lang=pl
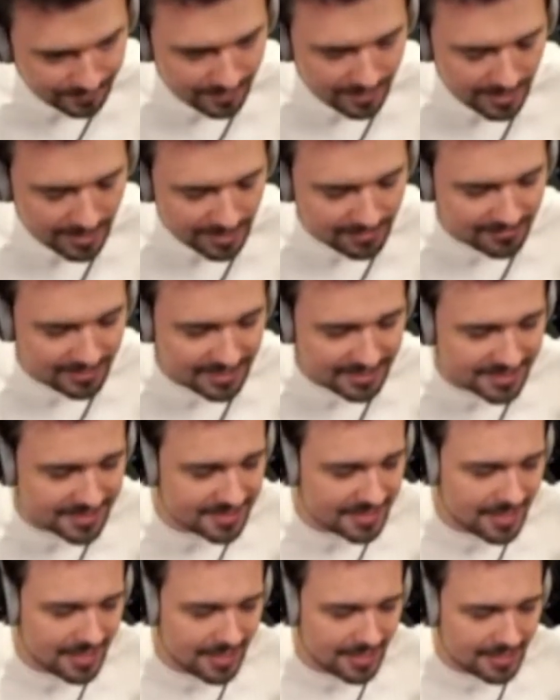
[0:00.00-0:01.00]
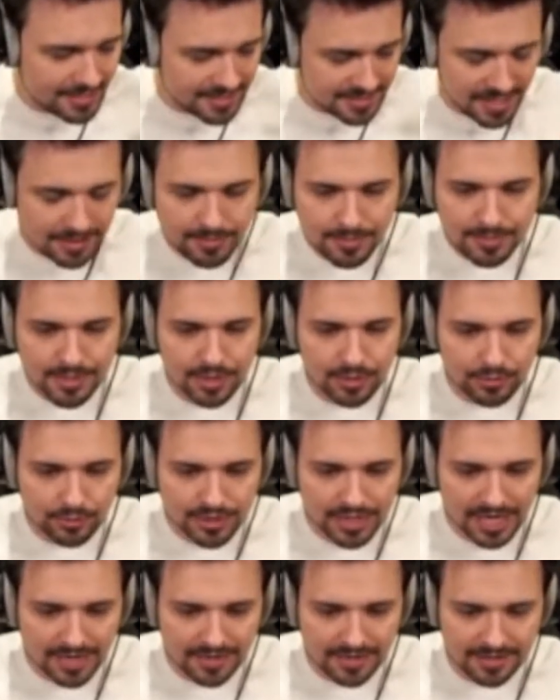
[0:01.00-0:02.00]
Więc zjadłem te
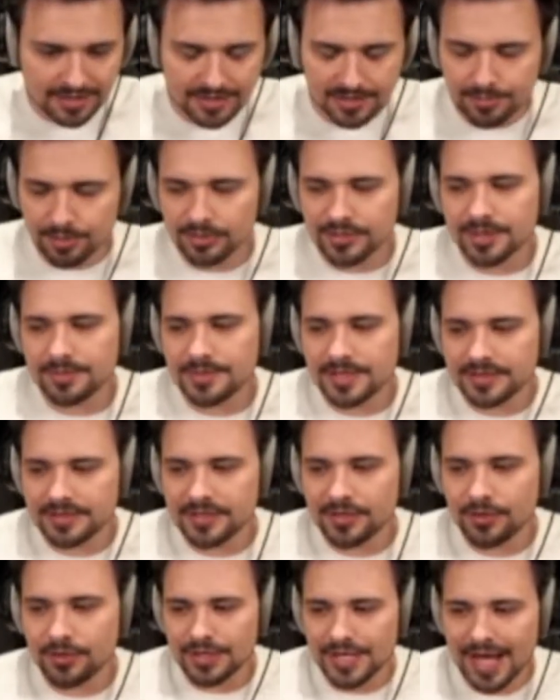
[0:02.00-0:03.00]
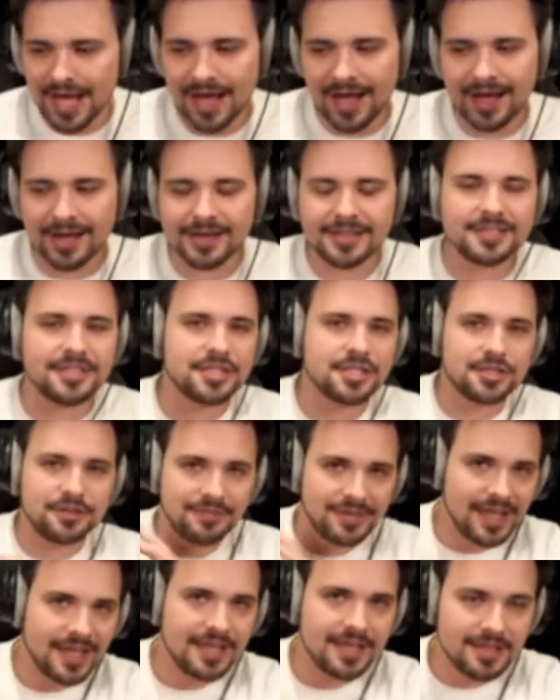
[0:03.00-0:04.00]
kurczaki i potem nie tylko ale też
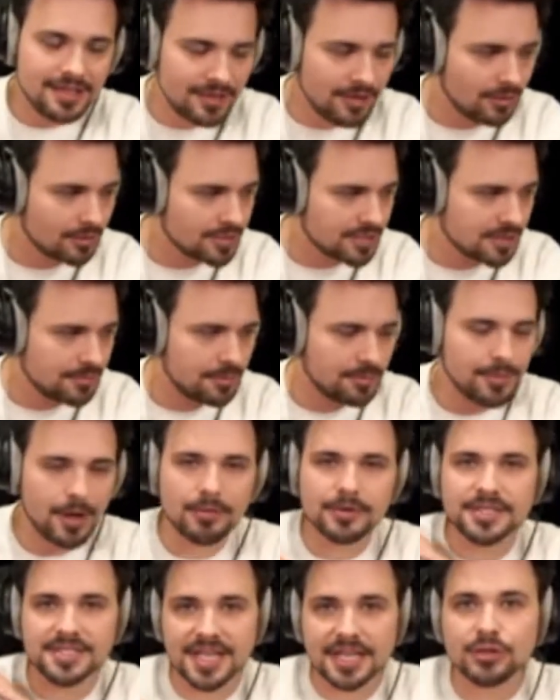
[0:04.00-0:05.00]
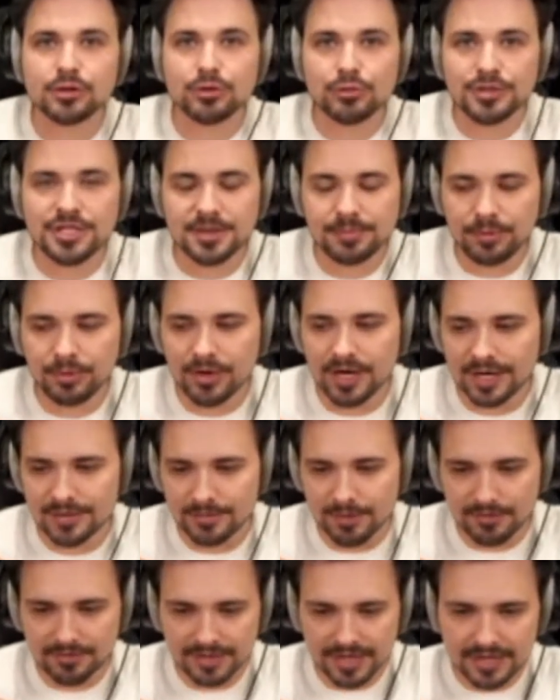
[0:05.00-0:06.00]
dwie inne osoby miały zatrucie
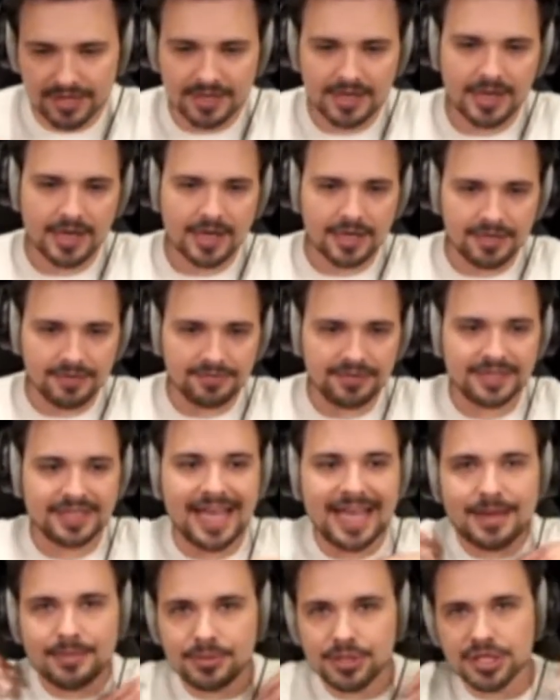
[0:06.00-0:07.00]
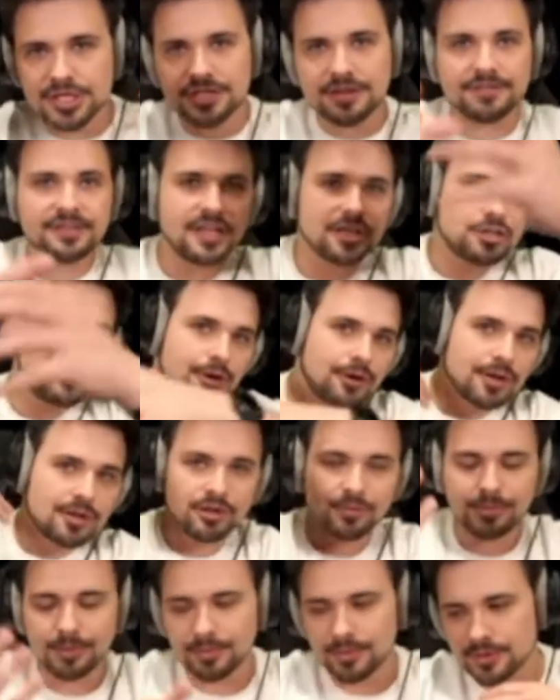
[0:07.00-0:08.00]
pokarmowe i wydaje mi się, że wieczorem
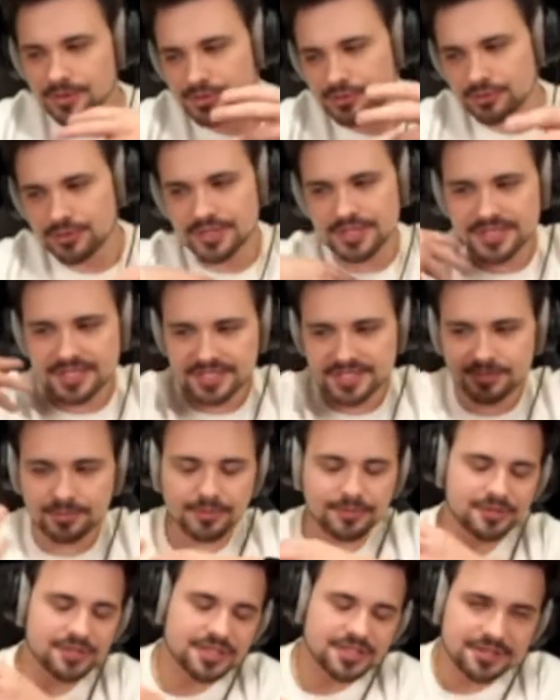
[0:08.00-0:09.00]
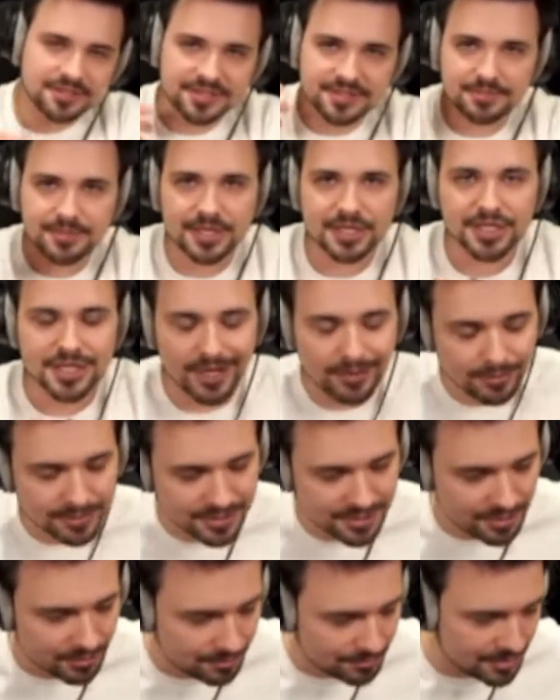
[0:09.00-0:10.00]
to po prostu się ze sobą wszystko zmieszało,
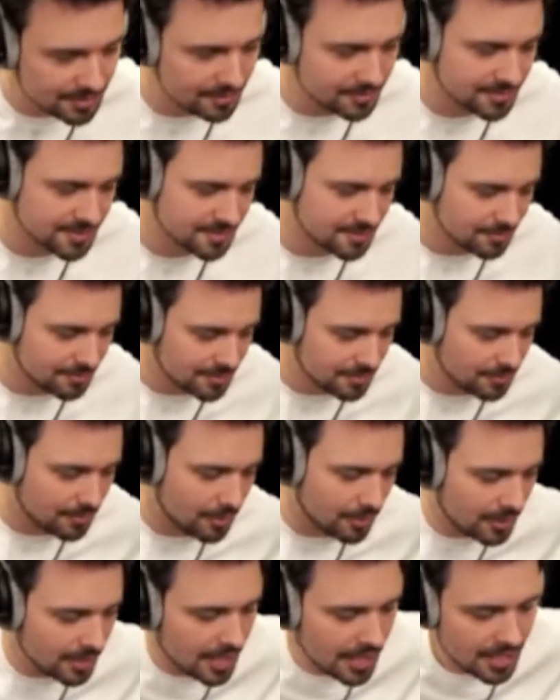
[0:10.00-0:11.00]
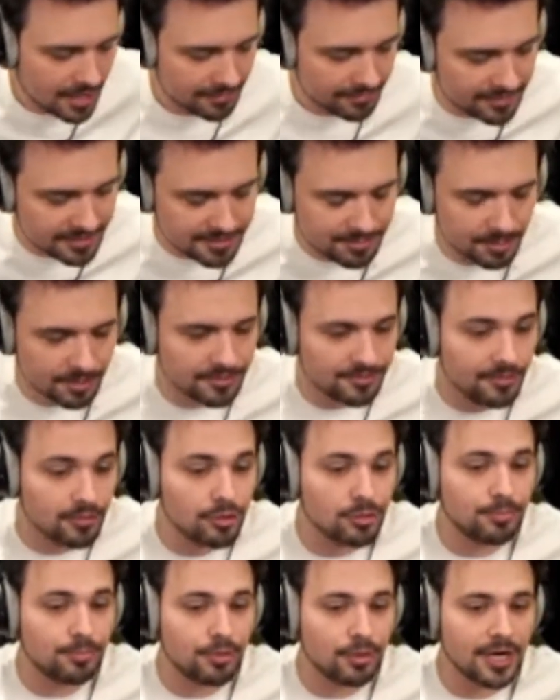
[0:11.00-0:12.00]
skąbi skąbiło, więc po
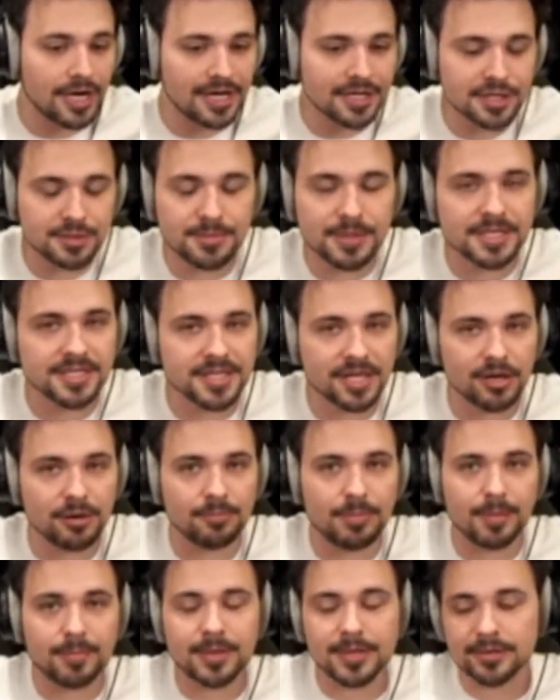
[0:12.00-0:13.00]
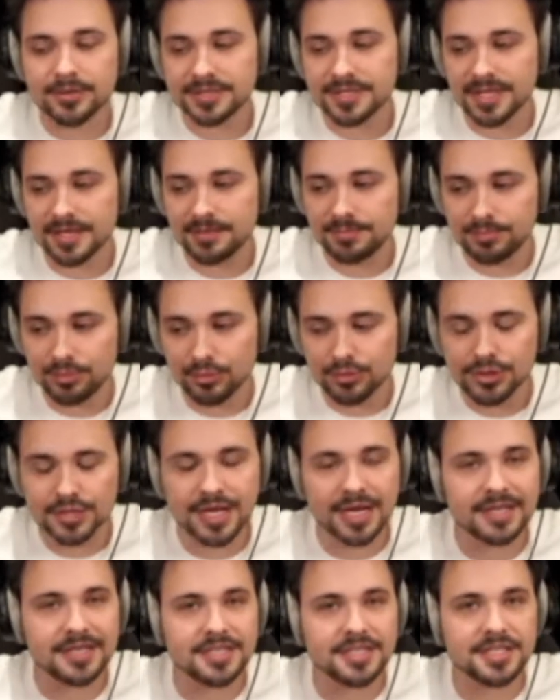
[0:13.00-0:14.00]
dwóch buchach śmiesznego papierosa i pół
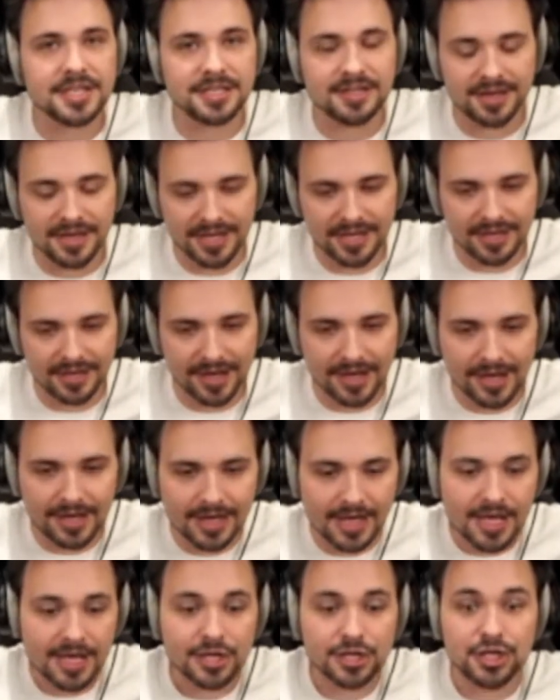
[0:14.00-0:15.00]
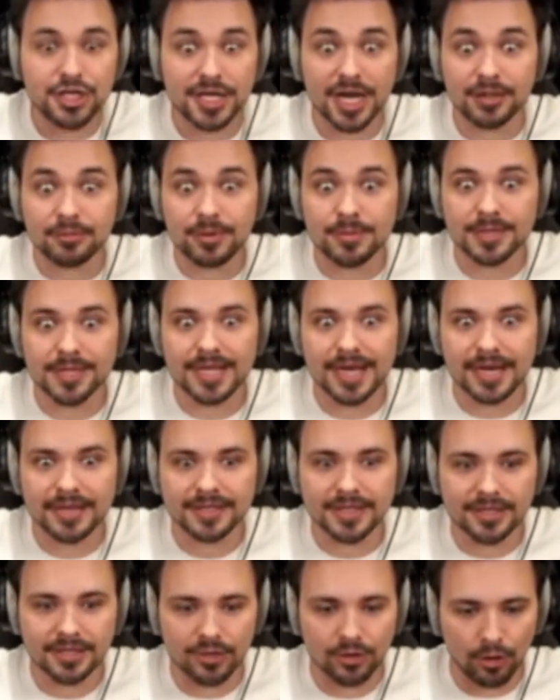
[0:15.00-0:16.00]
szklaneczki drinka siadłem tak jak
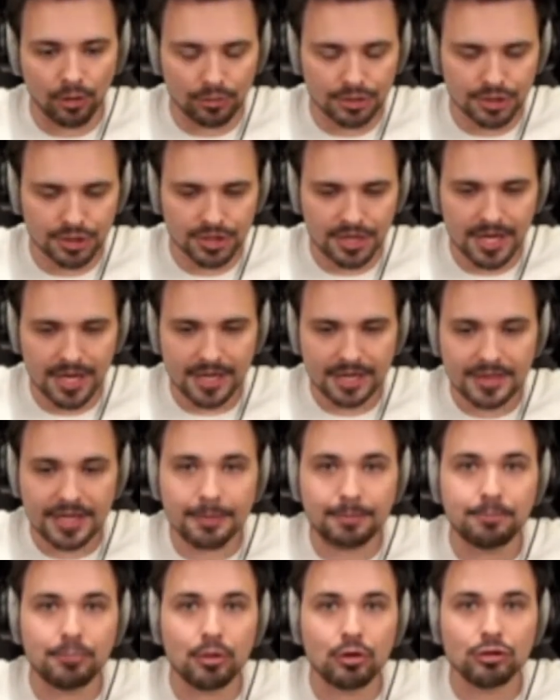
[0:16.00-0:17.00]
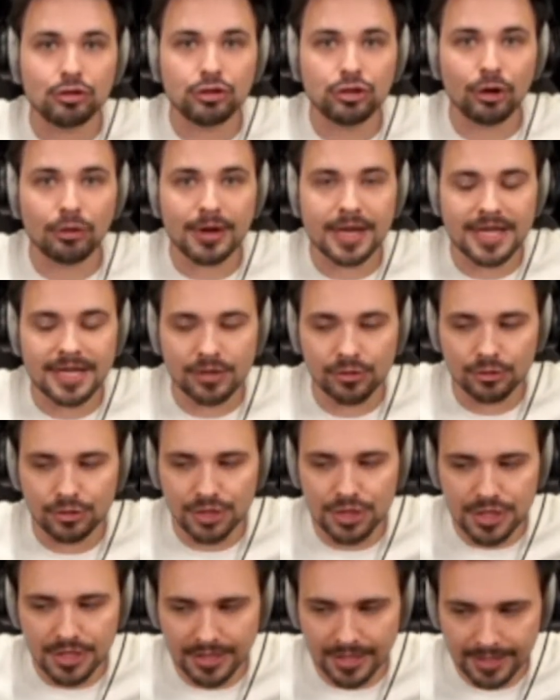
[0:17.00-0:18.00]
ten gość na półtorej
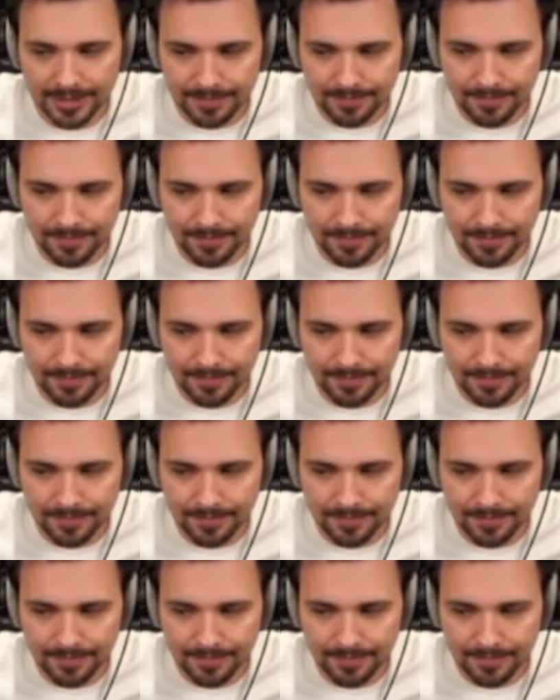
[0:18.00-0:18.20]
godziny.